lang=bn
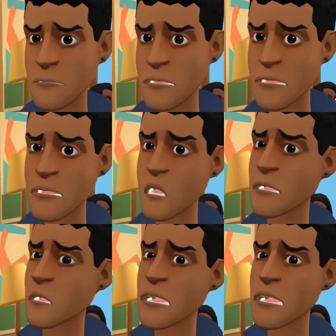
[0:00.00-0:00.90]
বন্ধু
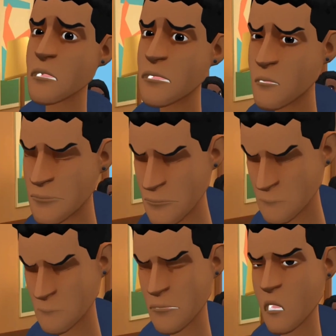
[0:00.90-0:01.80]
আমাকে যেই
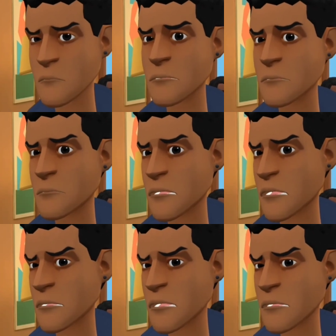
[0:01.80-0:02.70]
চাকরি দিল
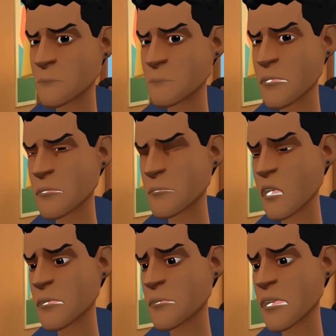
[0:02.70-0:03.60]
বেতন মাত্র
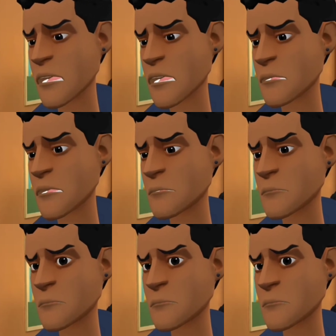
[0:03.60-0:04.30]
ছয় হাজার টাকা